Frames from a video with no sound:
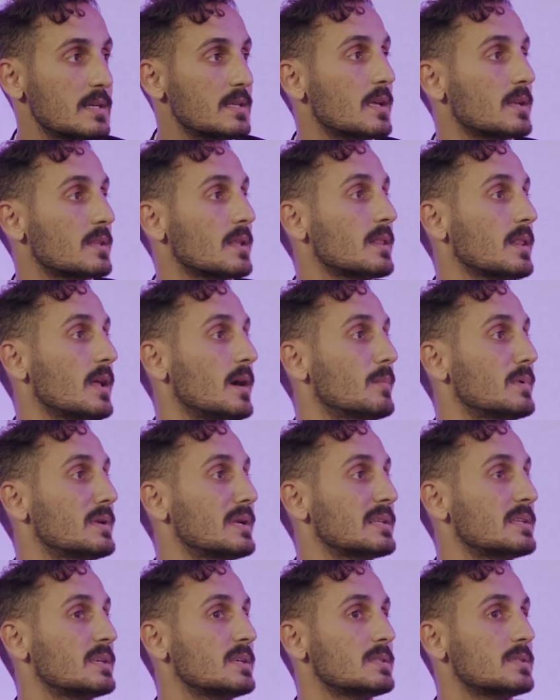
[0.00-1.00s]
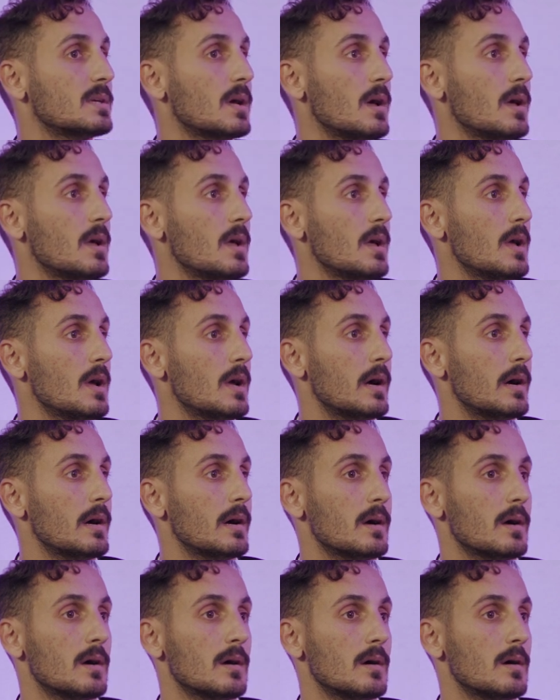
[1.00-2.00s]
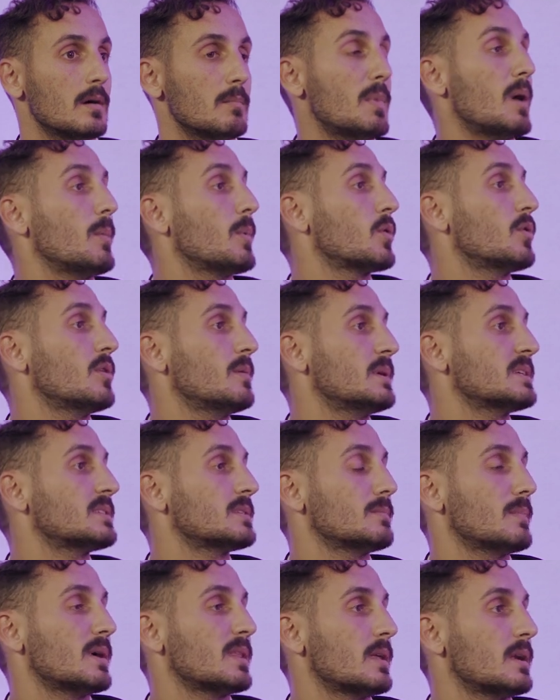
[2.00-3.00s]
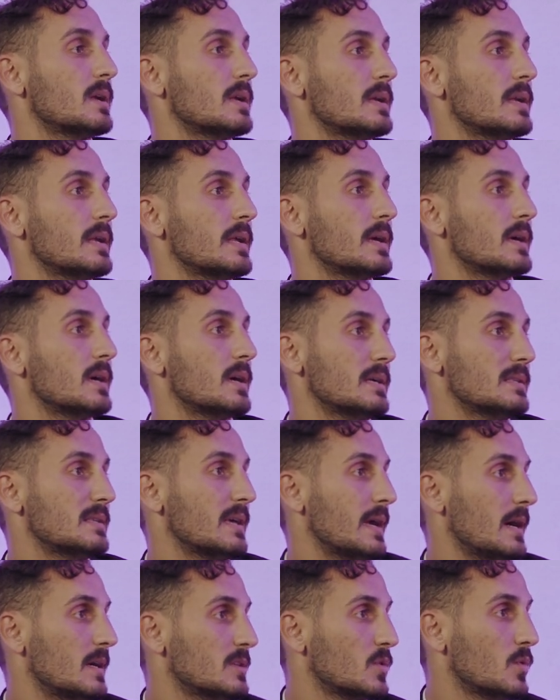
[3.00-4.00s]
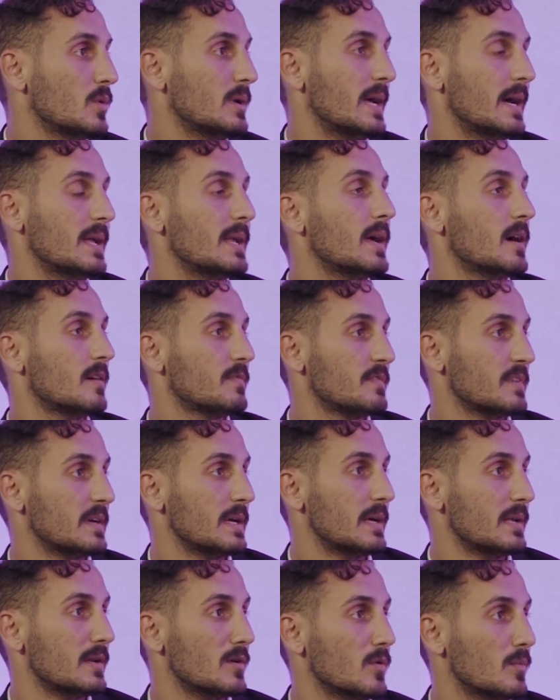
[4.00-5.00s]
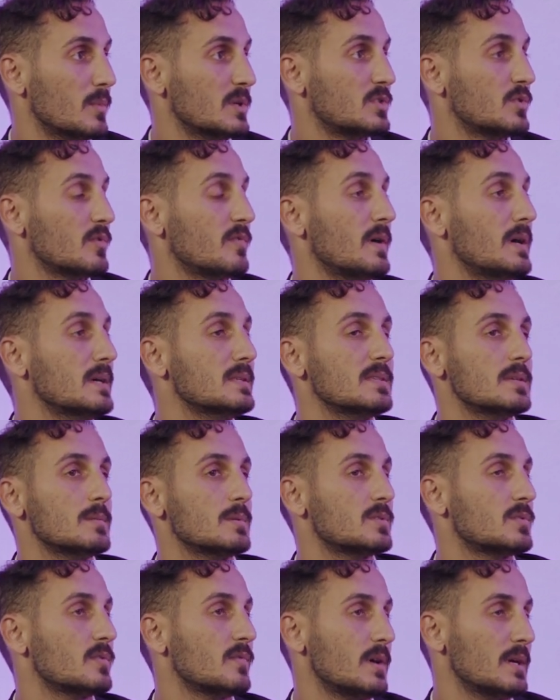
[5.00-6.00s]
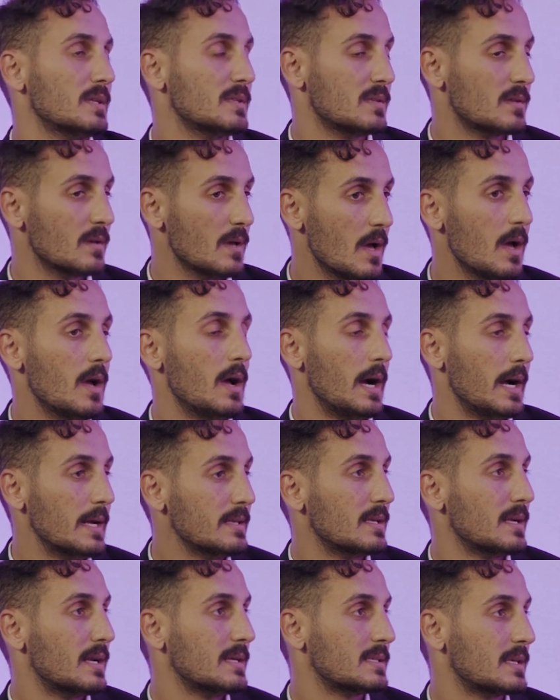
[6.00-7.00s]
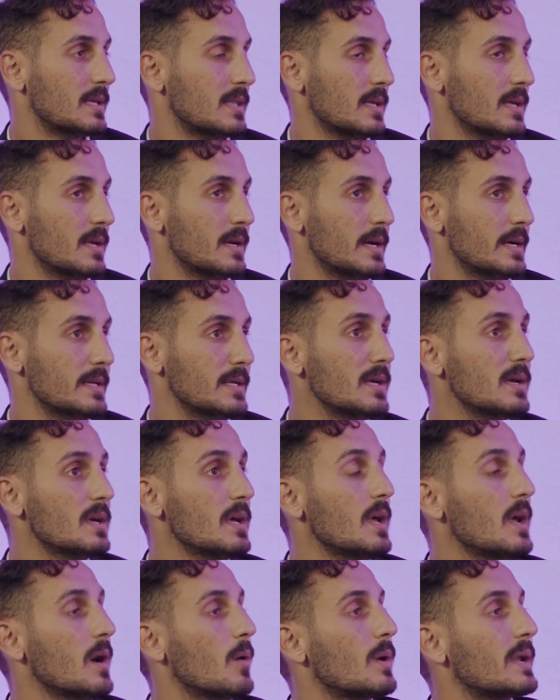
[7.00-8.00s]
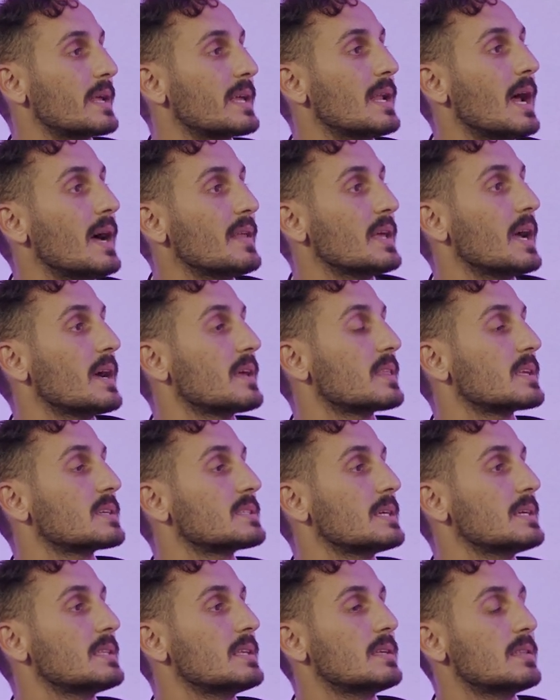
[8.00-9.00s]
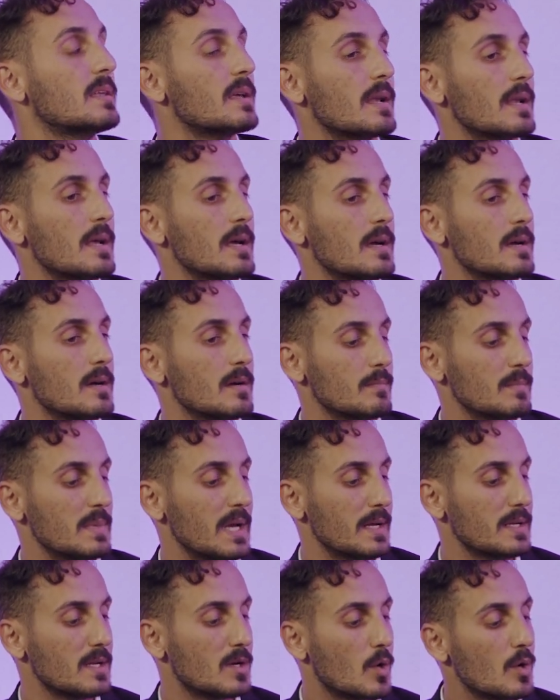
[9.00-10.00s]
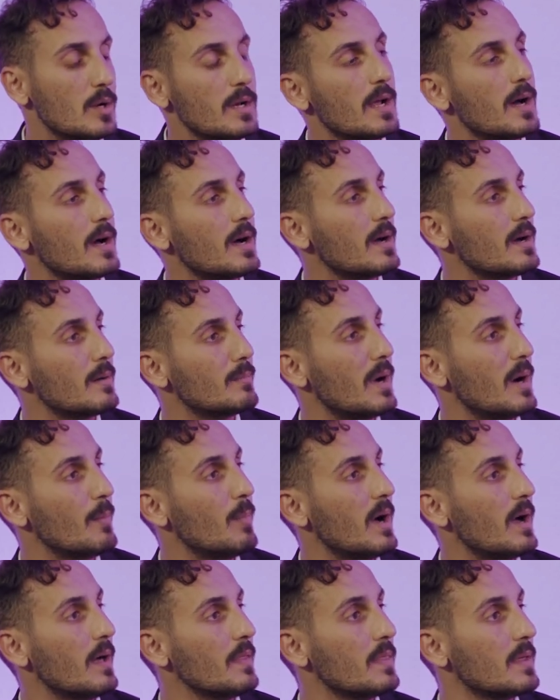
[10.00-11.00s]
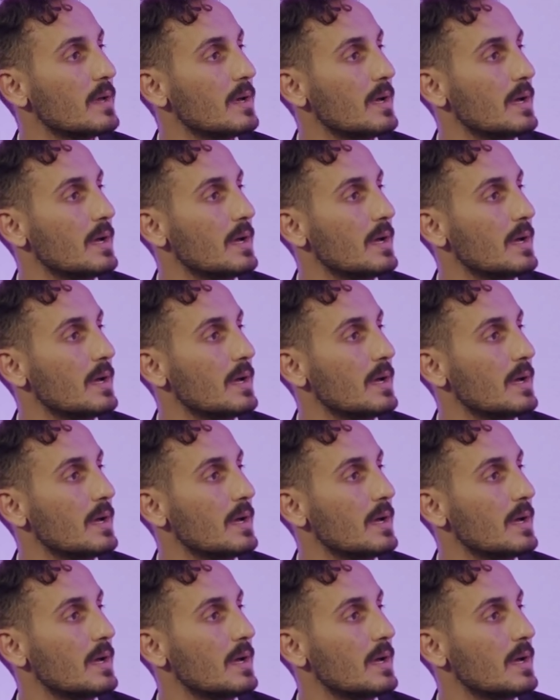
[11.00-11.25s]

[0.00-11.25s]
تقدر تطلع بالنتيجه آه ما بقول بس مثلا اللي انت قاعد تقول لي عليها في انه بتشوفها عندي بتشوفها عند حتى ناس كثير يعني ولكن هذه اكثر شيء تقدر آه، يعني كلها مع بعض